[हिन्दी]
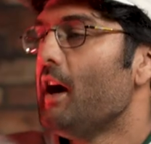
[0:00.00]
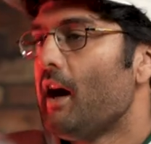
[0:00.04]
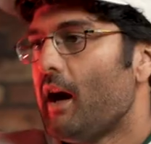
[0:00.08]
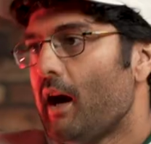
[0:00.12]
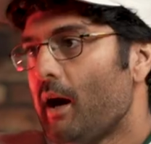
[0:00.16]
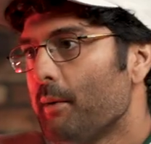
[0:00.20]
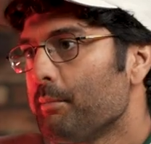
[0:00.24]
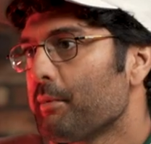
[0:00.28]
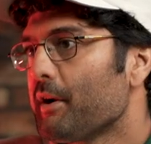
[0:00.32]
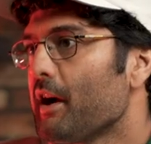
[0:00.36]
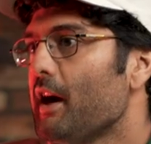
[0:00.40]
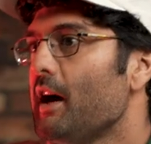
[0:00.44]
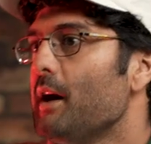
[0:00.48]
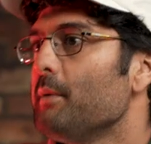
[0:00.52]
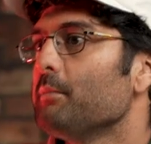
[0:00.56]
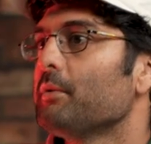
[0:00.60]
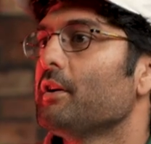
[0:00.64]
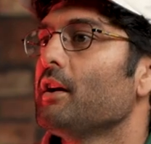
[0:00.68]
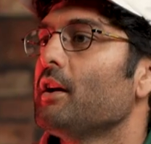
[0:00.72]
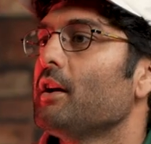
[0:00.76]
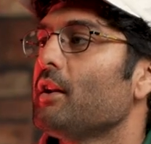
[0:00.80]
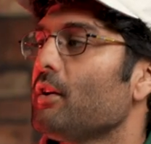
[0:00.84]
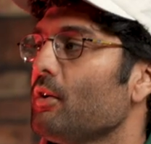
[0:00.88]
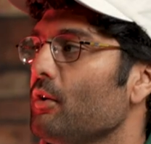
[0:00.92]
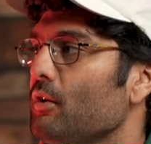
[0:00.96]
आप काम
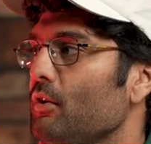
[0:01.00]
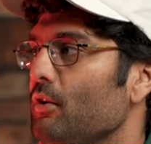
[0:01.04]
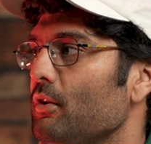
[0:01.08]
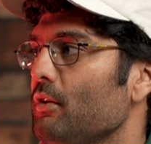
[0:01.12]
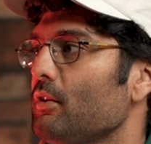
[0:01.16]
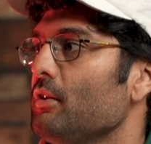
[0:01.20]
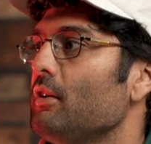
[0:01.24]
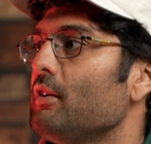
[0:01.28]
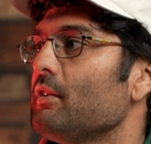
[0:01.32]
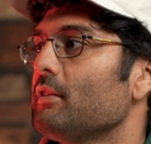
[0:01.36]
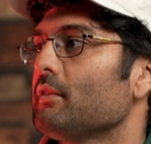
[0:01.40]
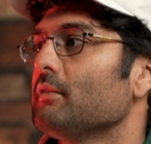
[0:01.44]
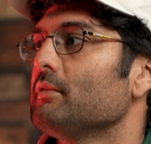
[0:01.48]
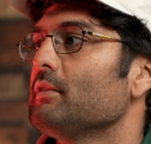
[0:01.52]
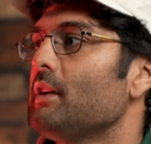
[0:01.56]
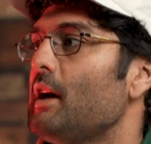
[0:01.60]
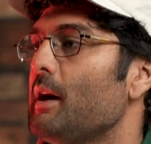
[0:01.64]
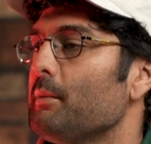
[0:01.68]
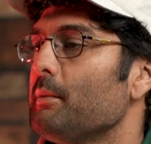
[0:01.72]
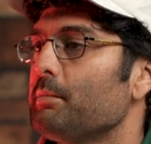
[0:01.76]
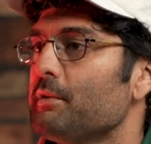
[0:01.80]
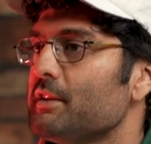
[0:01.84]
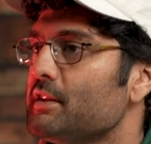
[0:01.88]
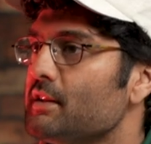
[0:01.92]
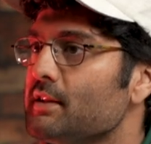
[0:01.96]
कर रहे हो यू आर नॉट
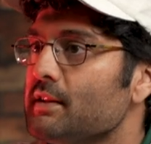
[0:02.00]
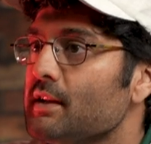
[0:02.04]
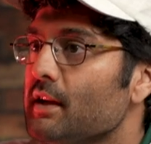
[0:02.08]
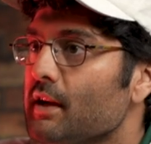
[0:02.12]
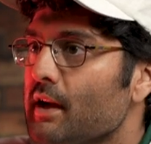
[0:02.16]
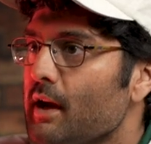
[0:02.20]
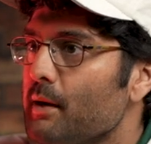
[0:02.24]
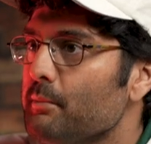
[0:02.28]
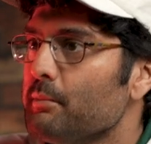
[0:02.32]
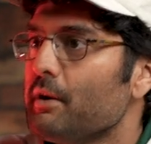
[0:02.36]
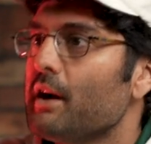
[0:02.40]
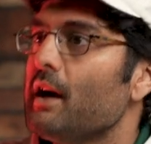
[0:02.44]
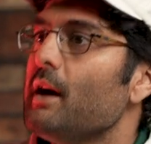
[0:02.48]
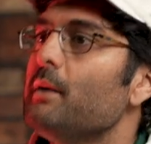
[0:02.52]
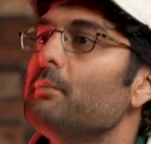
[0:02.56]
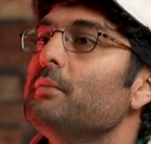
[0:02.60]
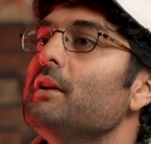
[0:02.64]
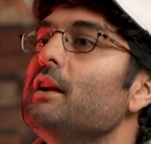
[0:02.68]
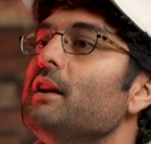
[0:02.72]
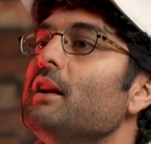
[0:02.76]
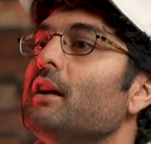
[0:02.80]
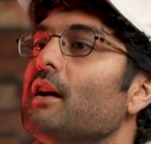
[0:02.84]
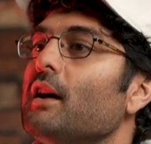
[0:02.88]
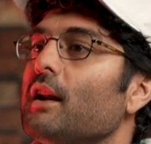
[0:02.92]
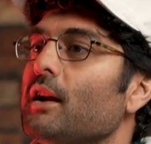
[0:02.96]
आप किसी से कम काम
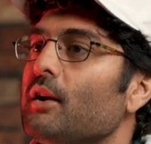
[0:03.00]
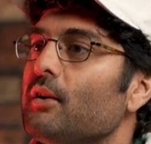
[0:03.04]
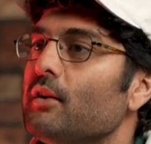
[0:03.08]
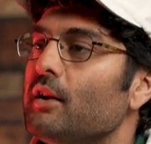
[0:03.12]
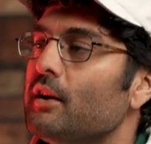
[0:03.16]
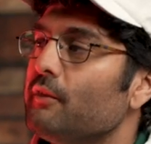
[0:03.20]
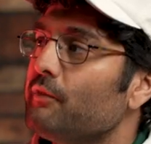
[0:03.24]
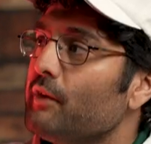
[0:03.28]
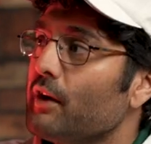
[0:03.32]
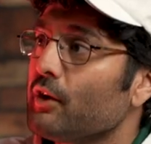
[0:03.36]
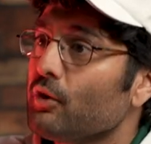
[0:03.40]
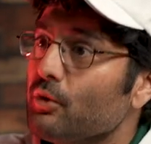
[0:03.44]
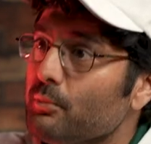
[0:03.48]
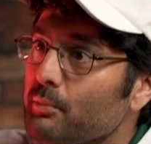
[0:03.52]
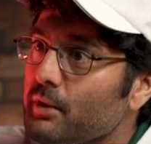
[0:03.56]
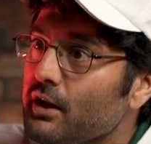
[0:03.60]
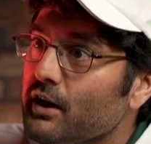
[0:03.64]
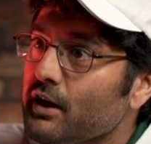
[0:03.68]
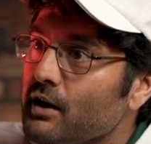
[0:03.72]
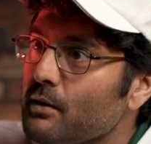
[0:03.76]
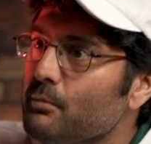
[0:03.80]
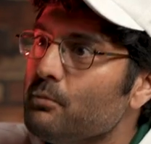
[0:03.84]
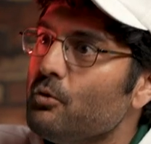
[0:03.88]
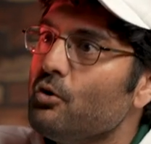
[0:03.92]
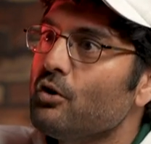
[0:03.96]
नहीं कर रहे हो इनफैक्ट यू आर
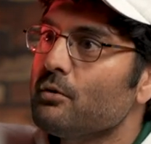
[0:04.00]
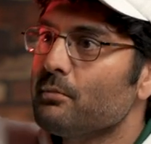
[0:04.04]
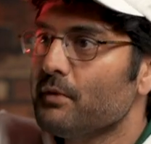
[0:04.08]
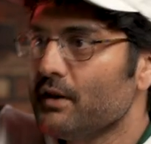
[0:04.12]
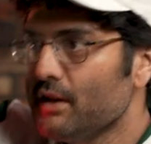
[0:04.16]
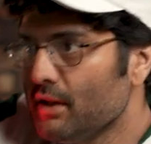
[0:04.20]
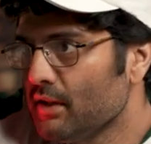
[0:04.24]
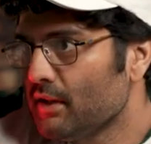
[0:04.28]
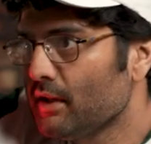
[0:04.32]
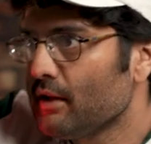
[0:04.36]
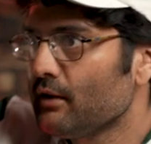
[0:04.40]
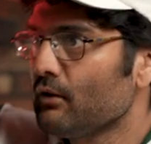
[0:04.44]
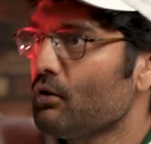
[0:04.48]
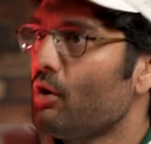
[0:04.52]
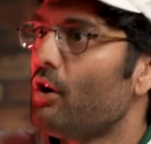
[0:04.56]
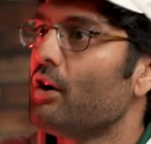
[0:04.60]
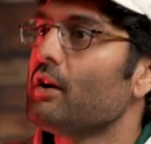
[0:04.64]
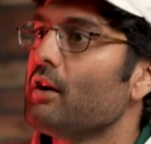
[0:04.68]
मेकिंग मोर मनी देन